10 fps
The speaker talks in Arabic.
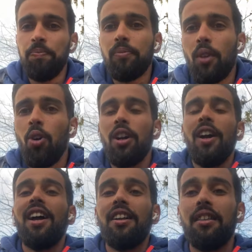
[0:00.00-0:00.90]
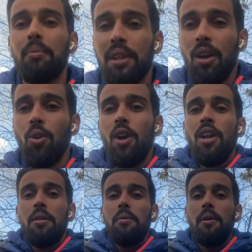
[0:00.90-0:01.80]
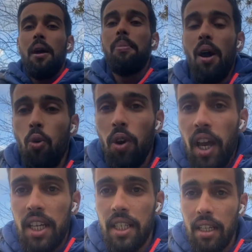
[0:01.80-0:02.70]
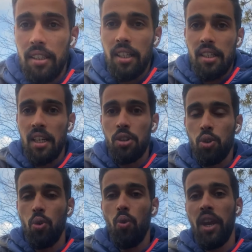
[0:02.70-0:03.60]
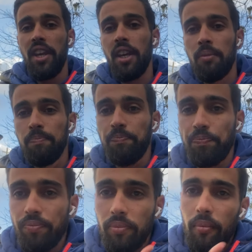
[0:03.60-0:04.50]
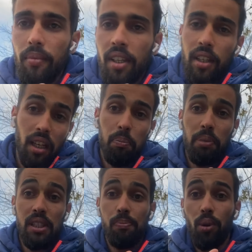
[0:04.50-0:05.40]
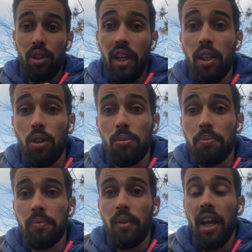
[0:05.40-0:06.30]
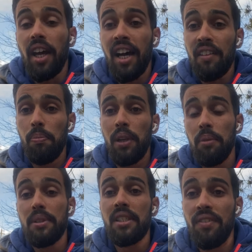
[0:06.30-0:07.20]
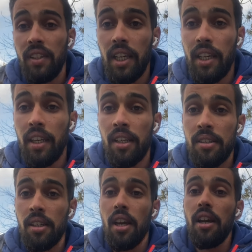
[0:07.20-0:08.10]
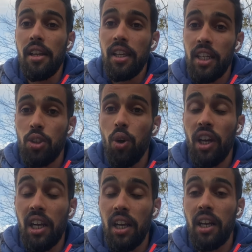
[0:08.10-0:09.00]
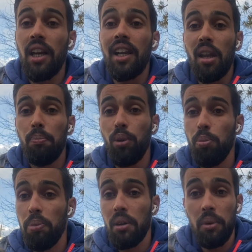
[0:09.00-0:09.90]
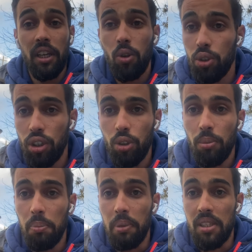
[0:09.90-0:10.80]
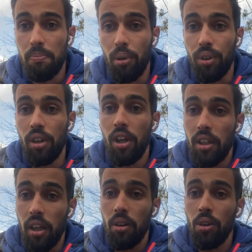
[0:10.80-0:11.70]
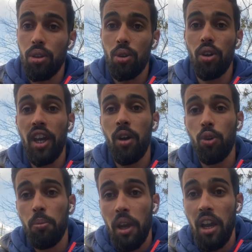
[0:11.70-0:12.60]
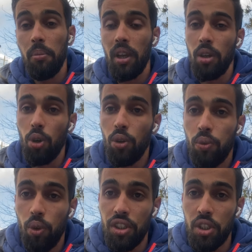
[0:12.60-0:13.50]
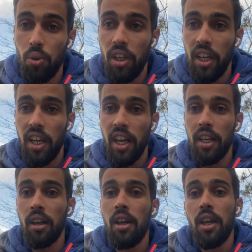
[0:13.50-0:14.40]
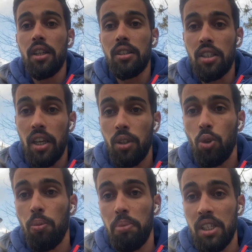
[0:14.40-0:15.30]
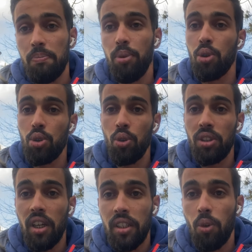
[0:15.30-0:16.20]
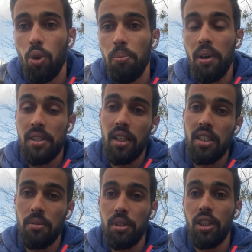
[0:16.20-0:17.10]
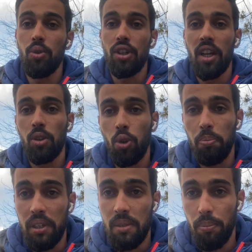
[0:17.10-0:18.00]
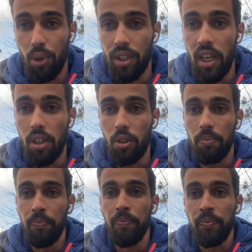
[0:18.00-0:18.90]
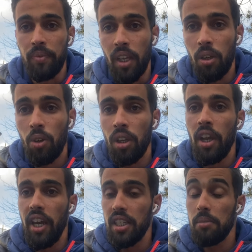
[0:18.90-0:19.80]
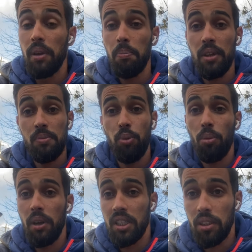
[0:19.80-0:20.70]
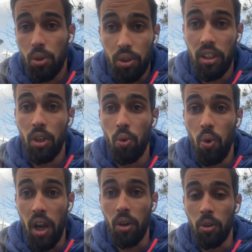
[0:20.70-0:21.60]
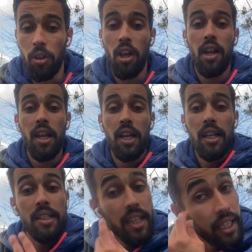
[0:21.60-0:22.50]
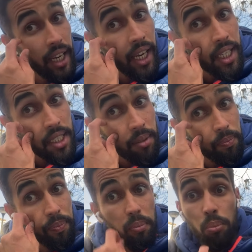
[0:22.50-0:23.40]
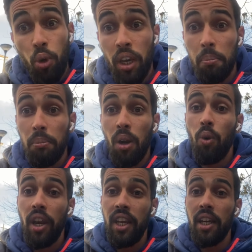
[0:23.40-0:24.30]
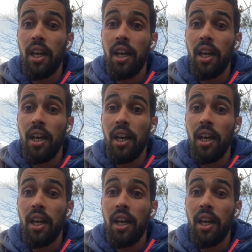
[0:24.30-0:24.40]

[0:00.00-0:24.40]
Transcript: دونك نبداو باول حاجه غادي تحتاجوا وهي الباسبور ديالكم انا عارف بلي بزاف ديال الناس اللي كيجيو حراقه لا بلوبار ما كيكونش عندهم الباسبور داكور دونك حاولوا ما امكن اون فوا تجيو لهنايا تقادوا الباسبور كونتاكتيو لومباسات تمشيو تقادوا الباسبور ديالكم داكور حيت بلا باسبور ما تقدروا ديروا والو ثاني حاجه مهمه وهي